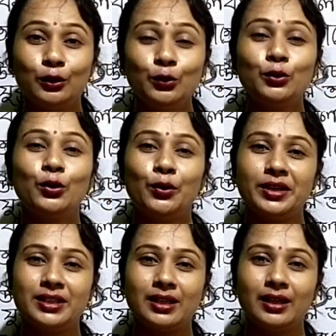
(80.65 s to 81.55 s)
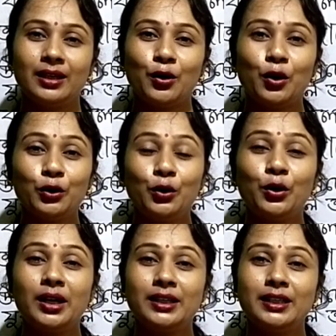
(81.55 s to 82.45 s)
দূর হয়ে যায়
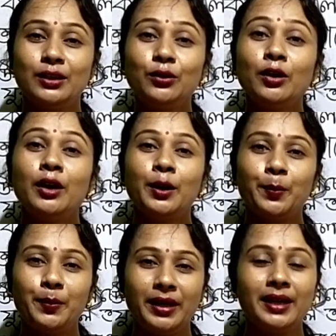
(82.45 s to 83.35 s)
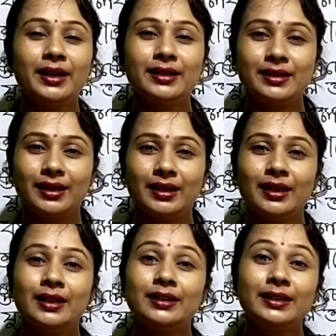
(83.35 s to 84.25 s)
অন্ধকার যেন ভেঙে যায়
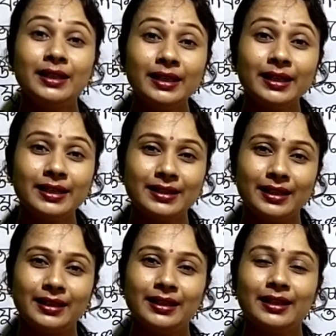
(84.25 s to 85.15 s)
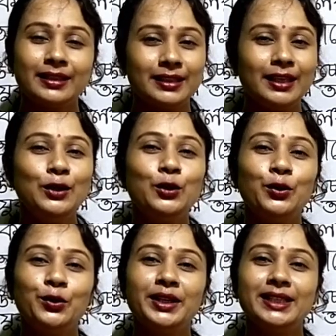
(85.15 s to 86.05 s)
ছিঁড়ে যায় ছিন্ন
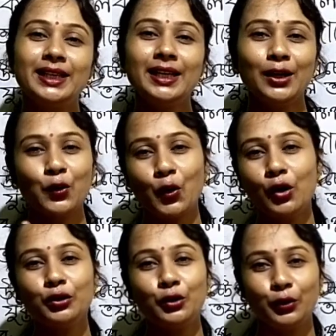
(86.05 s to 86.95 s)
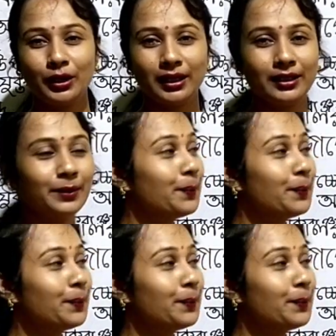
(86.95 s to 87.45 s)
হয়ে যায় অন্ধকার